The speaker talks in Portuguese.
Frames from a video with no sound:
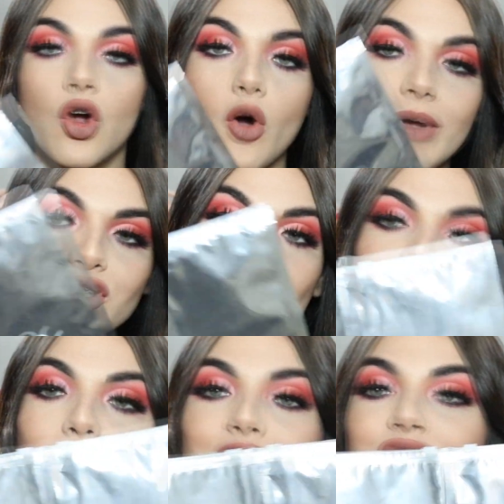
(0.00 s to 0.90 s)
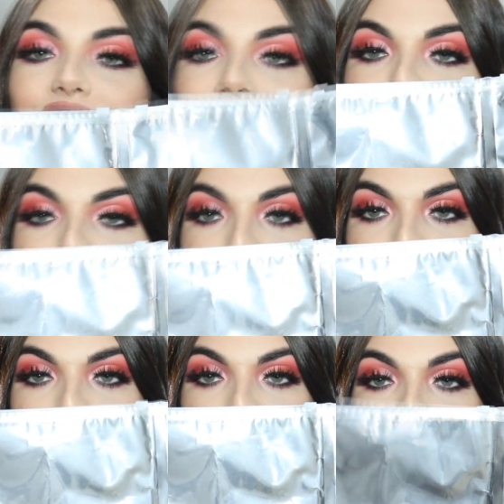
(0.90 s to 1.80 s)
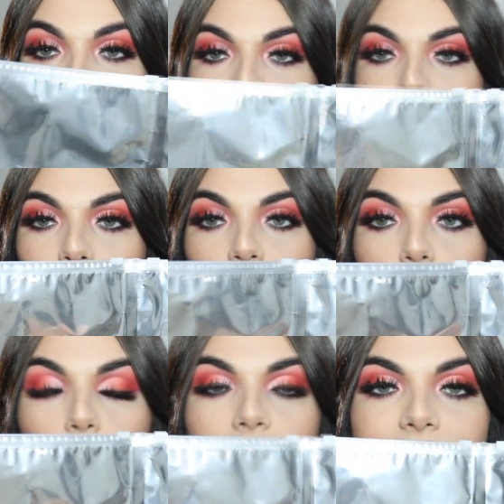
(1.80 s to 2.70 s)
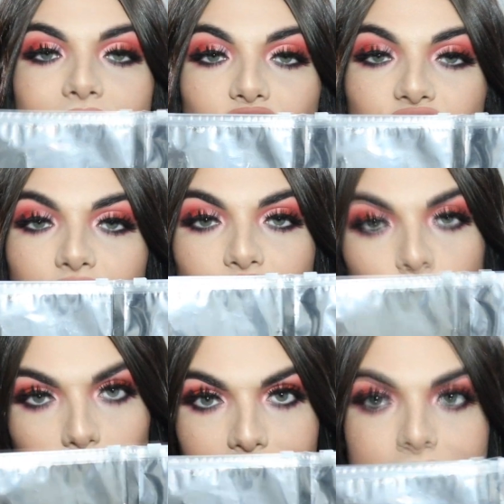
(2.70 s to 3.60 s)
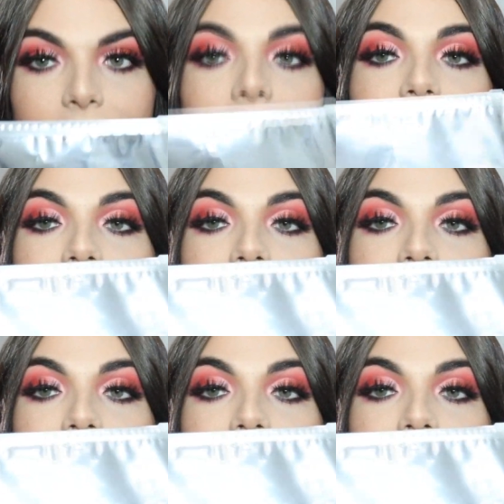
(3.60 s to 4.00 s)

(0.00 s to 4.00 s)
Como a gente pode ver aqui, temos duas divisões.